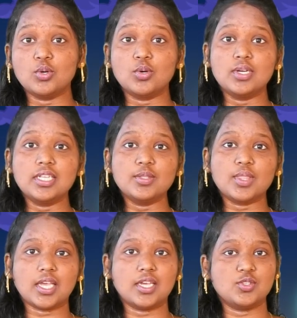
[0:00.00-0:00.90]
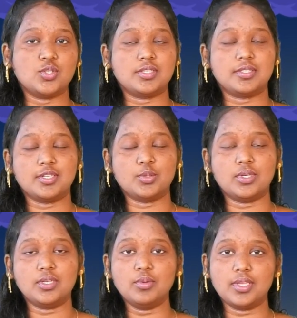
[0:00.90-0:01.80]
ఓడను తయారు
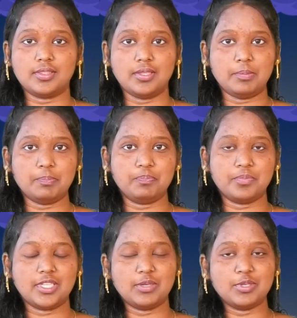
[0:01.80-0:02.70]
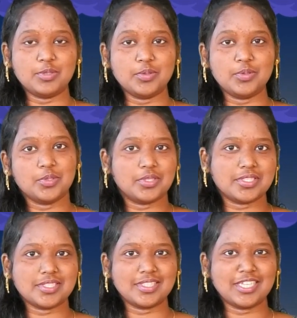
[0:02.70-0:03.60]
చేసినటువంటి వ్యక్తి ఎవరు
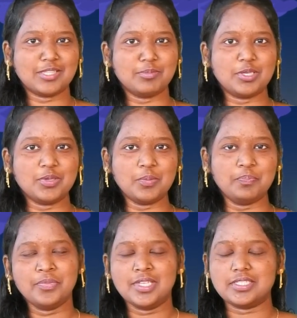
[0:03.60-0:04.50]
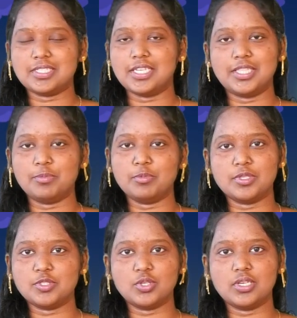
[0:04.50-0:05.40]
గుర్తొచ్చేసింది కదా మీకు సరే అయితే ఇప్పుడు
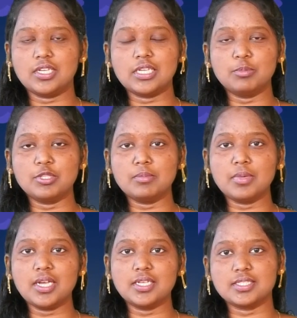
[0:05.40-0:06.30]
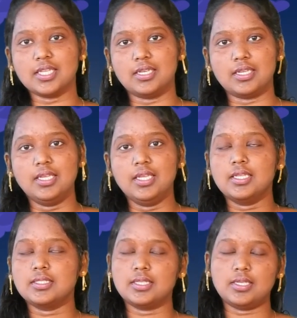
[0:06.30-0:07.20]
మన స్టోరీలోకి వెళ్ళిపోదామా సరే
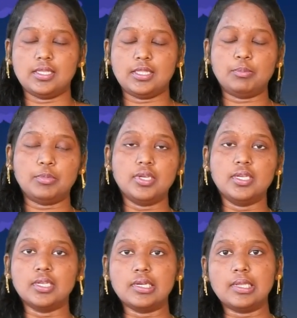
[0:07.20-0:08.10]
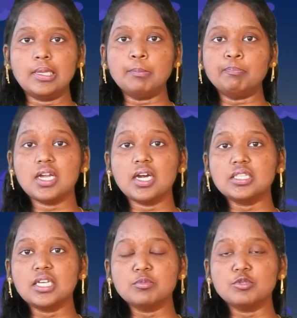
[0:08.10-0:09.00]
సరే అయితే ఇప్పుడు ఏంటంటే
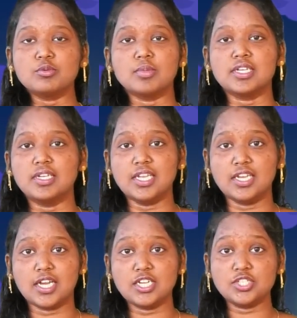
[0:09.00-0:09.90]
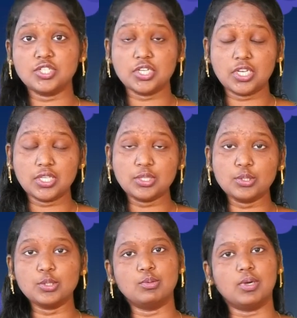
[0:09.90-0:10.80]
ఆదాము కుమారుడైన
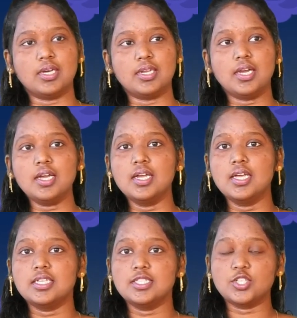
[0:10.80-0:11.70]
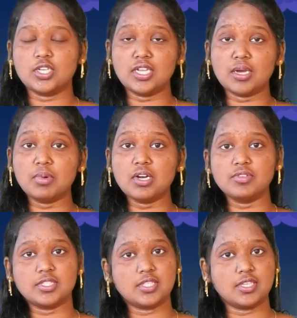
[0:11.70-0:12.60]
షేతు ద్వారా జనాభా
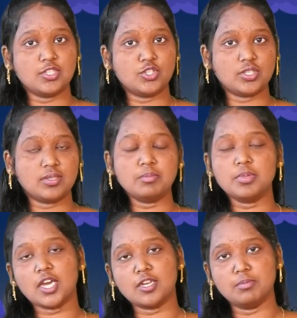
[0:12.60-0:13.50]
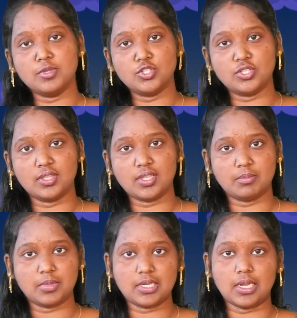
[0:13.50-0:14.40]
విస్తరించడం
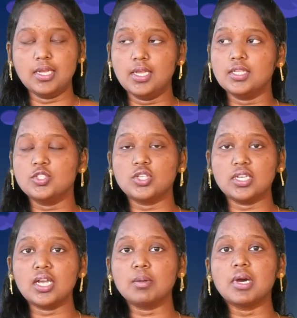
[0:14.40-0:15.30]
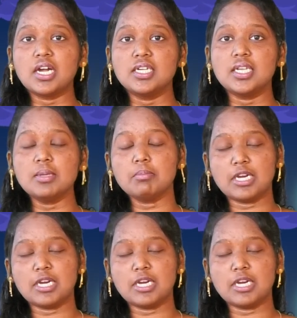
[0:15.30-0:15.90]
ప్రారంభించిందనమాట జనాభా అంటే